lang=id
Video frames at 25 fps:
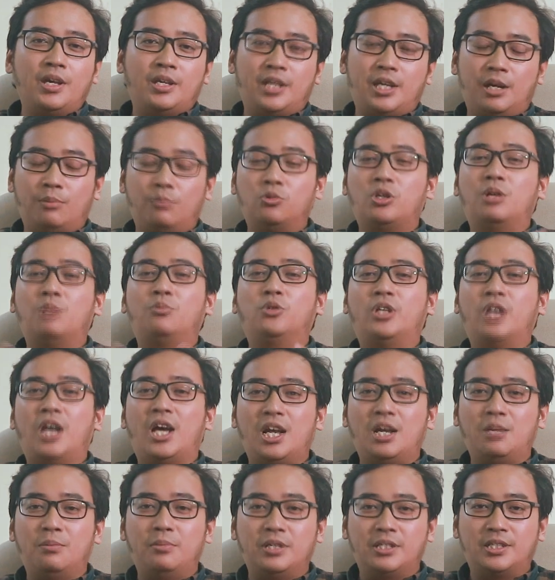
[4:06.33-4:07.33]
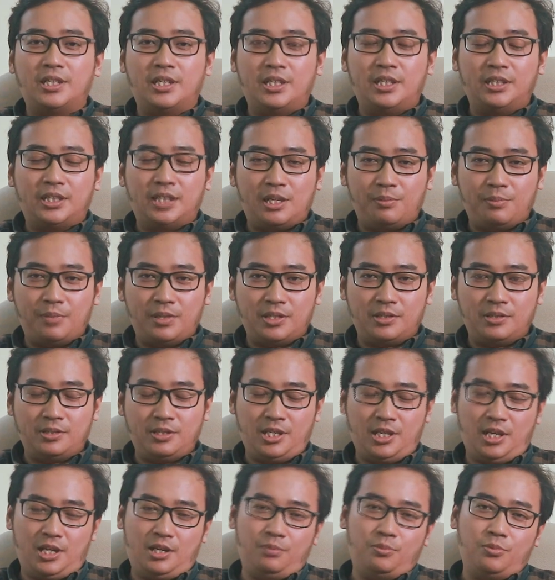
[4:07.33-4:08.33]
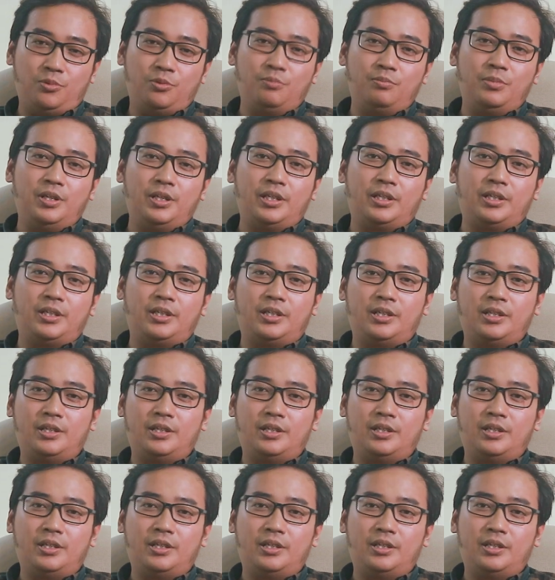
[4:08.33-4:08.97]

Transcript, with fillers: yang mudah-mudahan bisa diterima secara publik.